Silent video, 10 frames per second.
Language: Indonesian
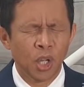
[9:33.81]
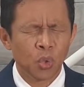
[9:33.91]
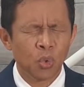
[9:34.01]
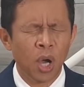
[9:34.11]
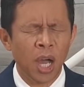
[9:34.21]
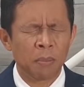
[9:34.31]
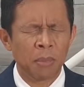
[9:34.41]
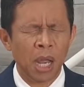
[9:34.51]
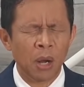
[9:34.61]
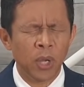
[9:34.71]
Tuhan
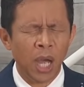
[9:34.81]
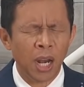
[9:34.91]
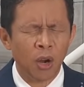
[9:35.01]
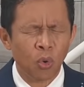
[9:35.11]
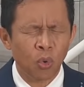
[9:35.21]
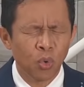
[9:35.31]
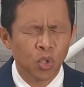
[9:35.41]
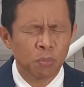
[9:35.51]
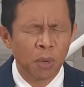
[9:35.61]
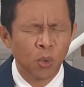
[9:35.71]
melalui Allah Roh
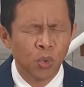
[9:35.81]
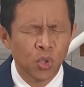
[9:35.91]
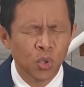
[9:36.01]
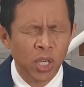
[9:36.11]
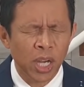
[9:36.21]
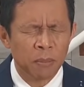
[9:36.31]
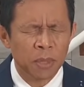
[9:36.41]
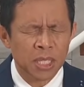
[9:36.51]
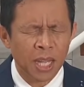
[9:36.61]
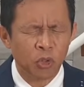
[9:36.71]
Kudus mengunjungi
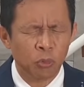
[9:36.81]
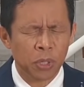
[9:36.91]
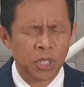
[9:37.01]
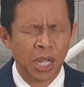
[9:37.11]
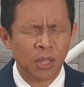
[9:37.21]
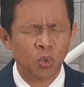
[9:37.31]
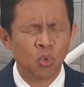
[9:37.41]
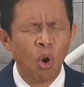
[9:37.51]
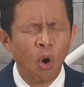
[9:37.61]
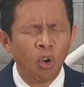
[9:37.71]
kami satu persatu,